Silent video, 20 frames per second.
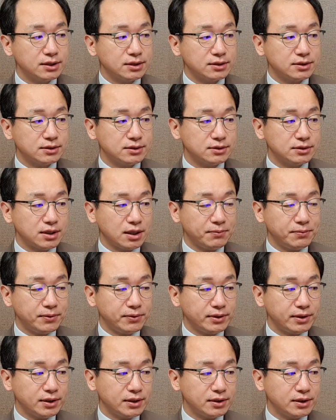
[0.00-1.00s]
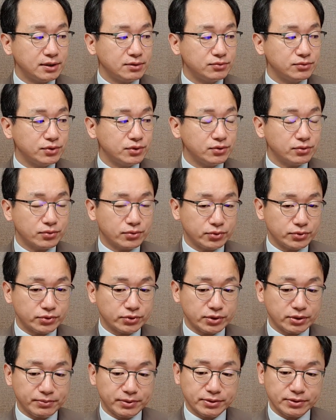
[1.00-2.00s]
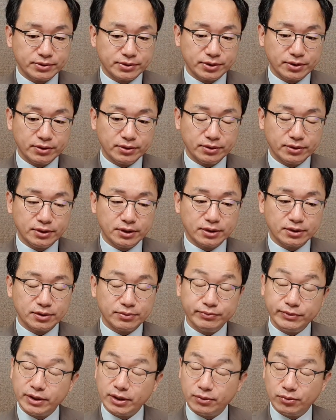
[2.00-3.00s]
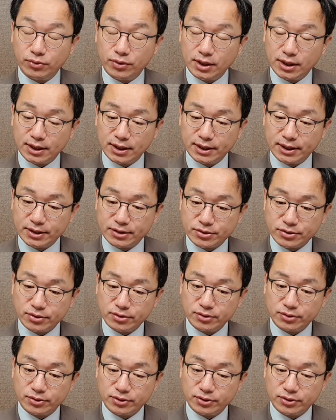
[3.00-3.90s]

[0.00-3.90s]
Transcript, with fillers: 그 테이퍼링에 대한 우려 고조되면서 금리가 올라가겠죠.